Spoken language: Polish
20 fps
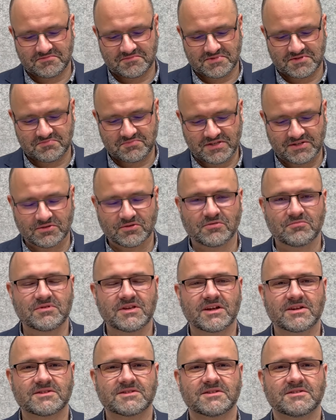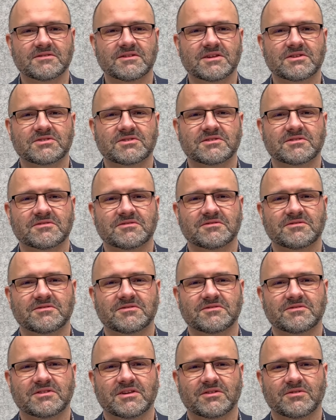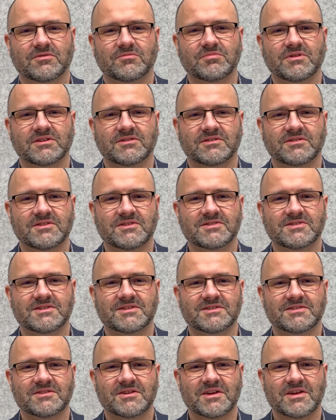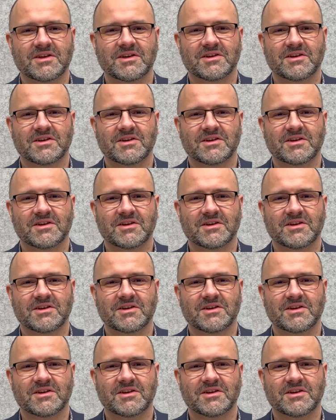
spadkobiercy też y, tej obietnicy,